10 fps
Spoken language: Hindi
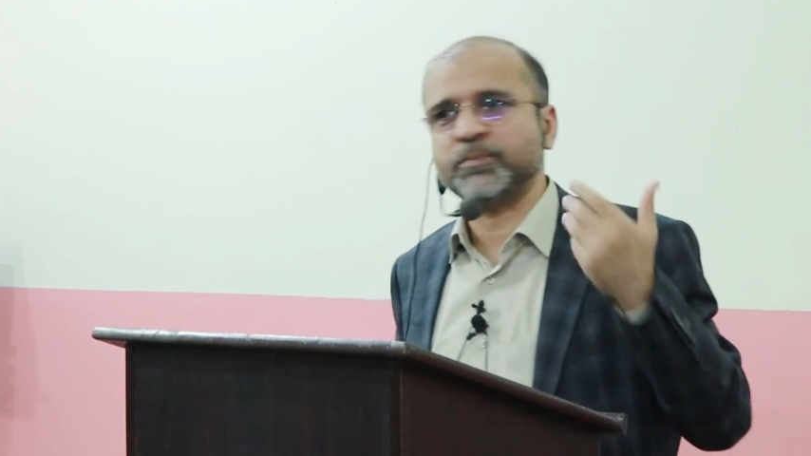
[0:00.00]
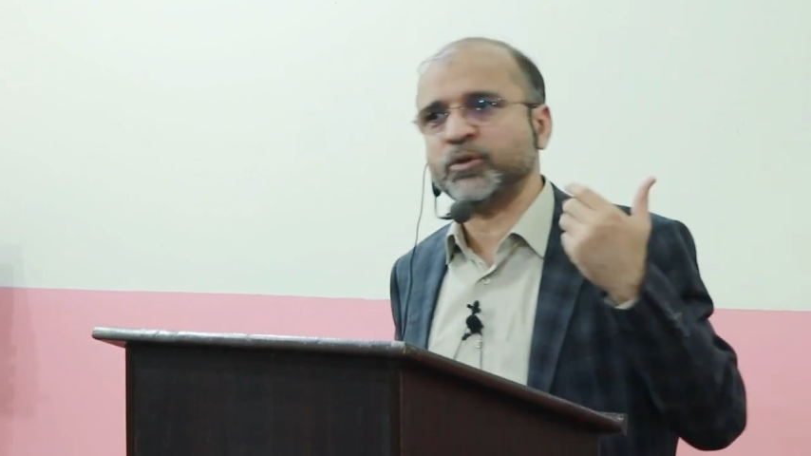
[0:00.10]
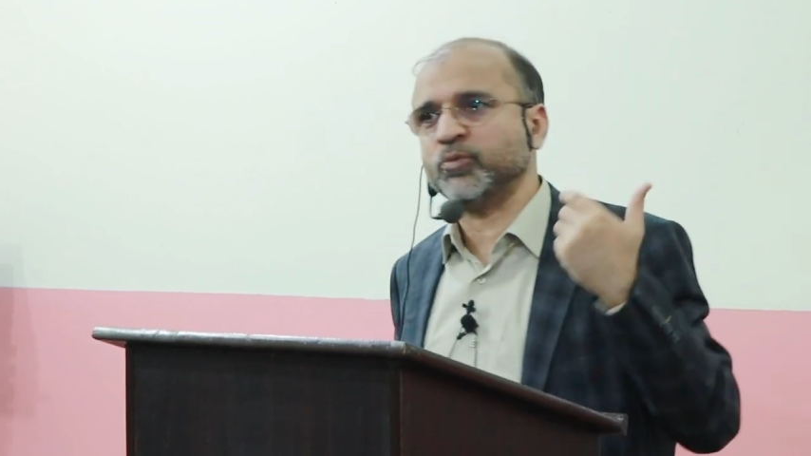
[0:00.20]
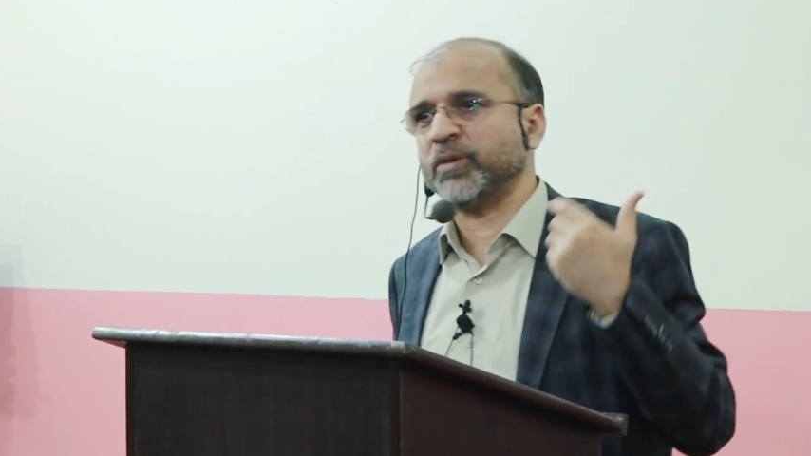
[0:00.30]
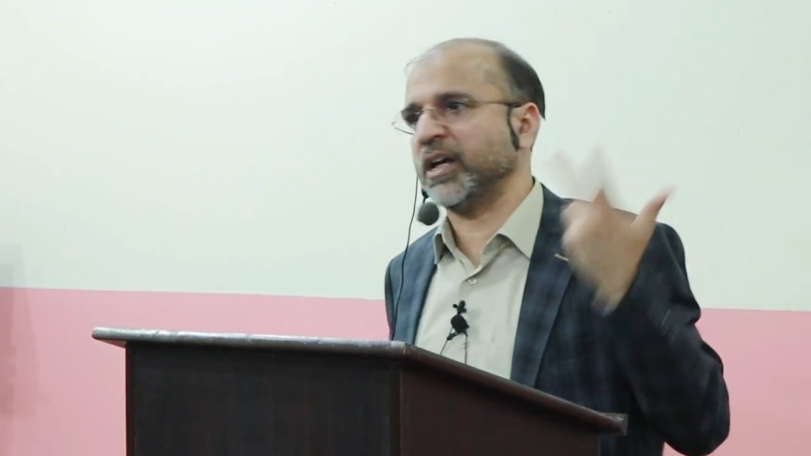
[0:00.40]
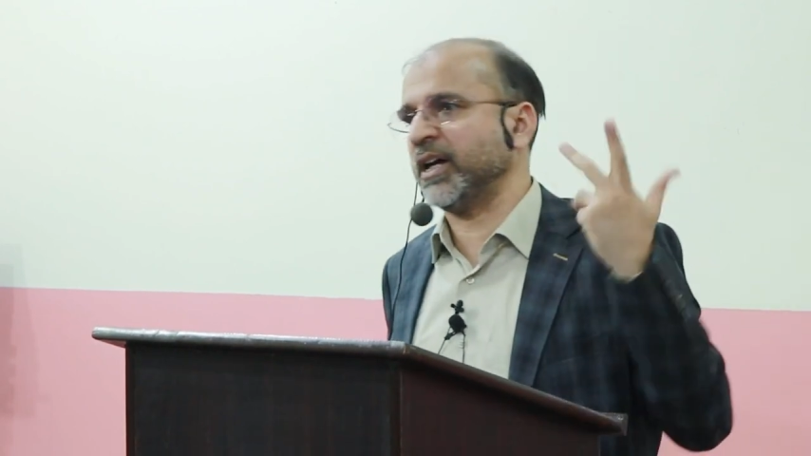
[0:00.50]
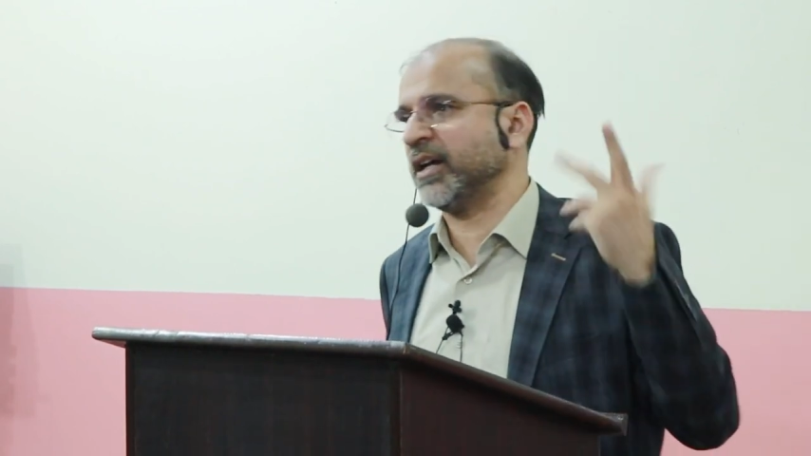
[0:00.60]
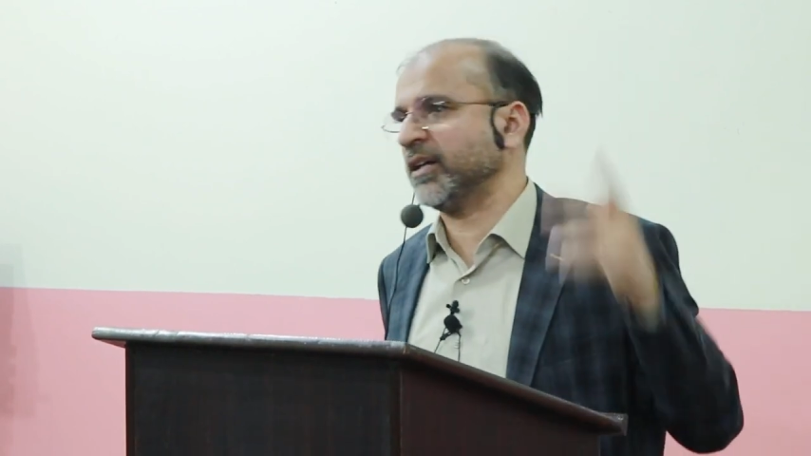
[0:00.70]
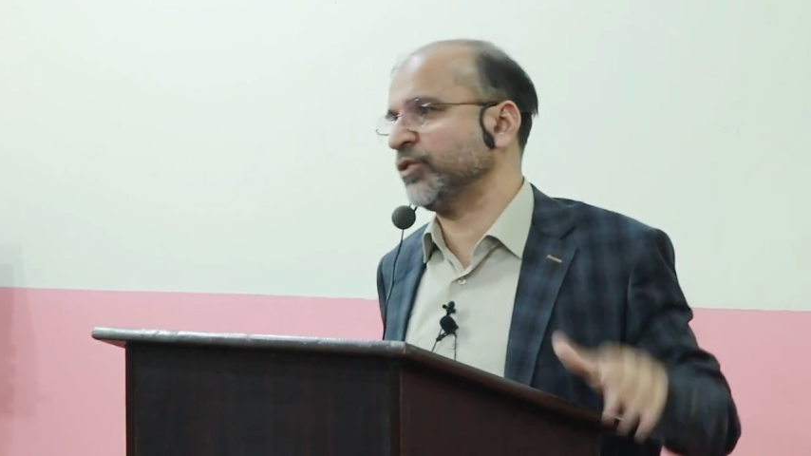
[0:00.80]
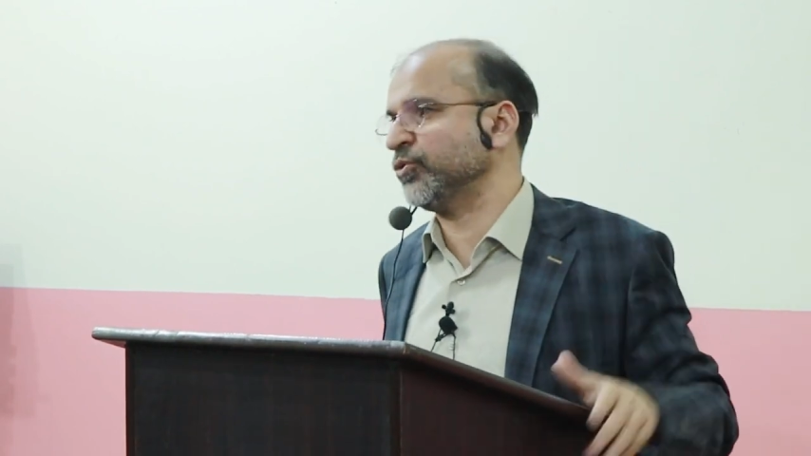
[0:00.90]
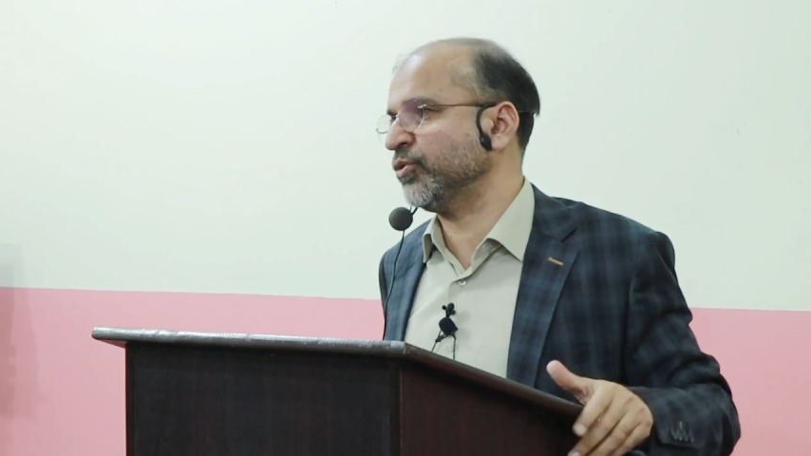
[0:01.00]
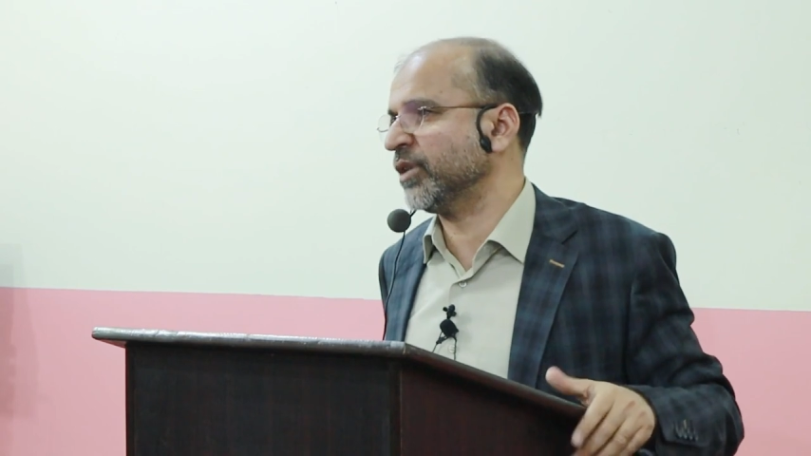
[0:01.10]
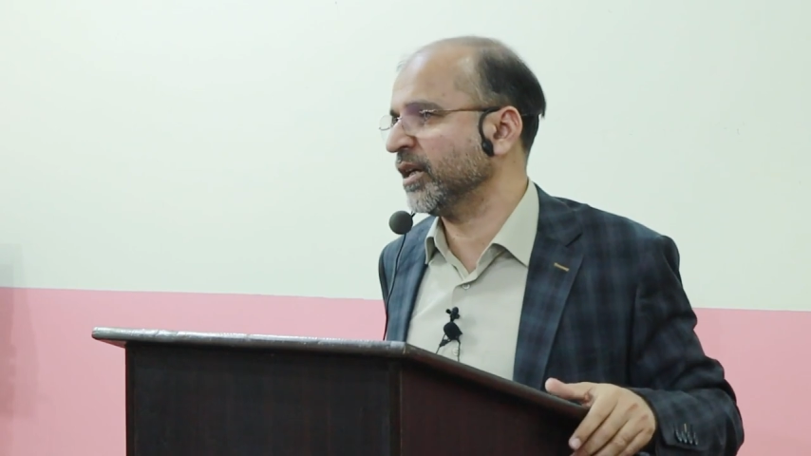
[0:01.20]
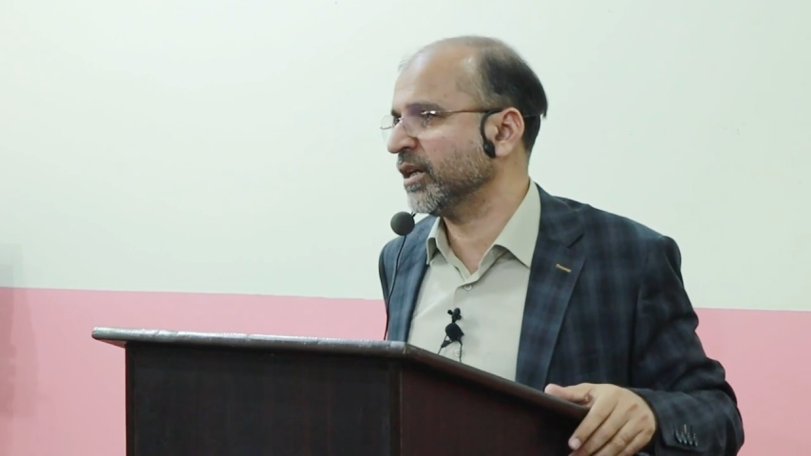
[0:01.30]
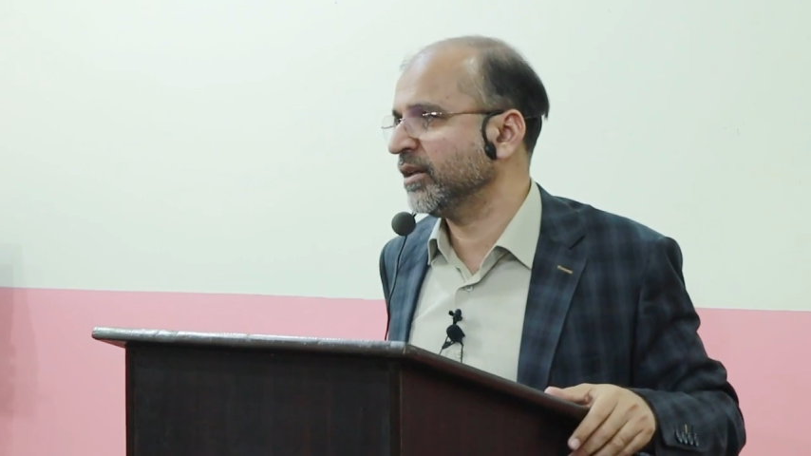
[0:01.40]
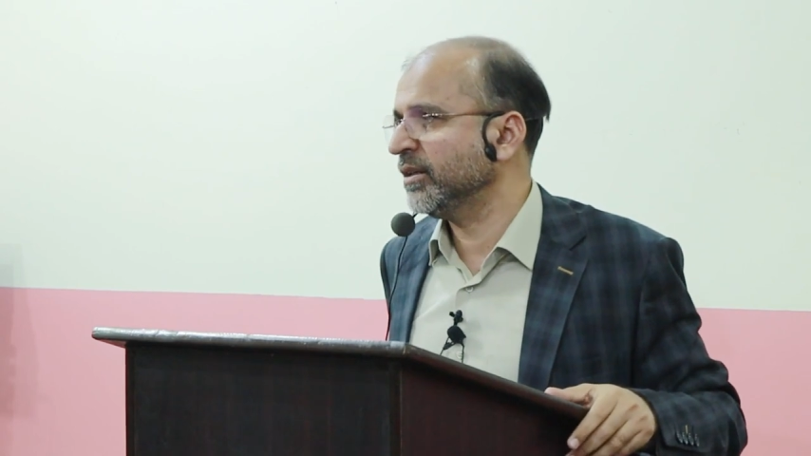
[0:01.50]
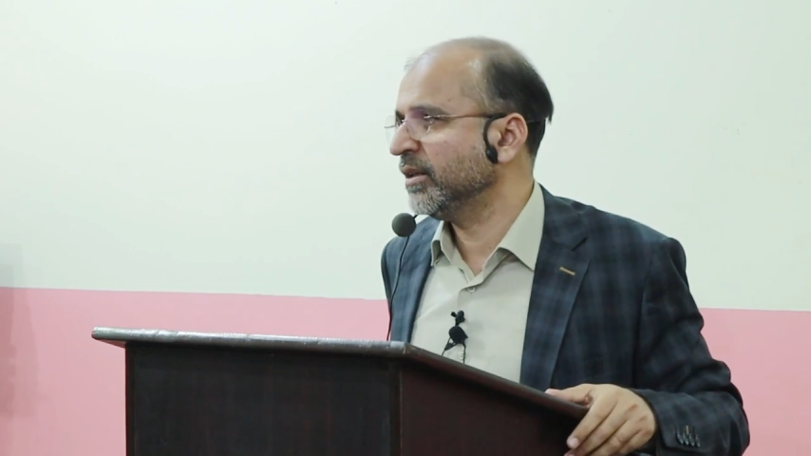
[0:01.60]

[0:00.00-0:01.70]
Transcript: आप अपने ऊपर निगाह रखना शुरू करेंगे